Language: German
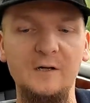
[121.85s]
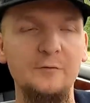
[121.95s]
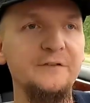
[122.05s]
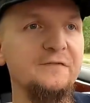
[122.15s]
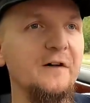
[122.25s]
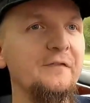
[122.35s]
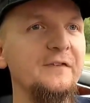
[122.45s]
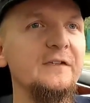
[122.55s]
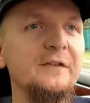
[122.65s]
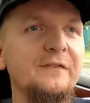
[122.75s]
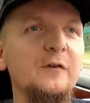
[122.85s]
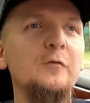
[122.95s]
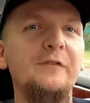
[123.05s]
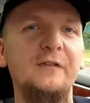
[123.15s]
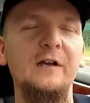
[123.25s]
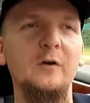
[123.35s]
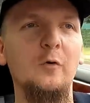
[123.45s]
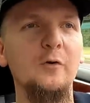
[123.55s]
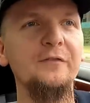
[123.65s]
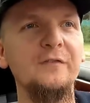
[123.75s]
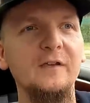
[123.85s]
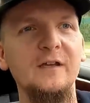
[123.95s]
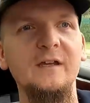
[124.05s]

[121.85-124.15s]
und die Faszination sehr groß,